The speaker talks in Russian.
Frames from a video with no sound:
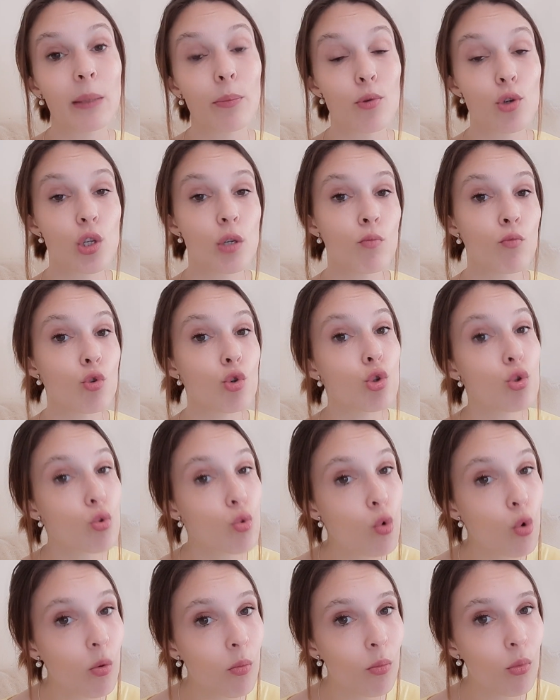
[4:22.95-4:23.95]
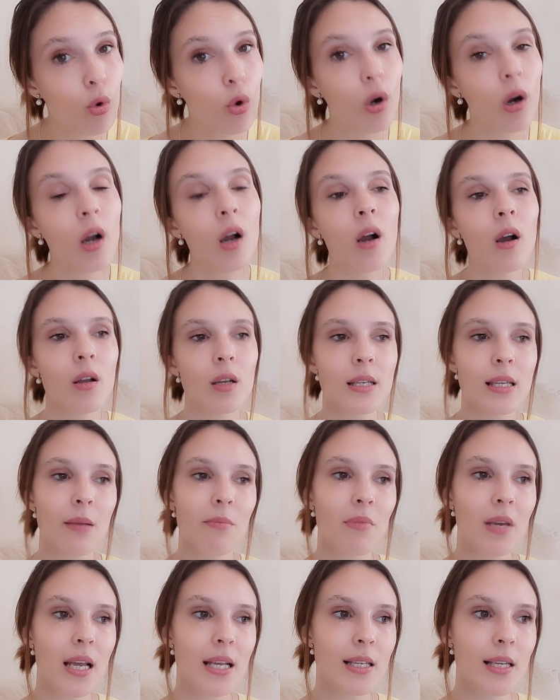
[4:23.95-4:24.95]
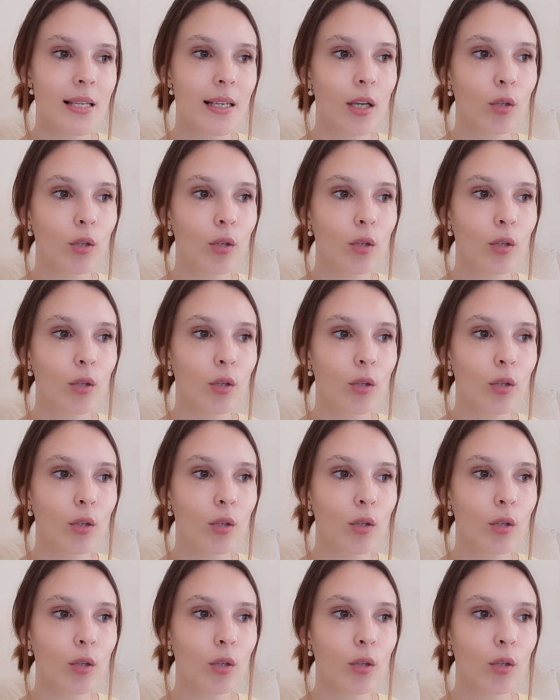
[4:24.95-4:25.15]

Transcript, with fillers: допустимую сумму за месяц,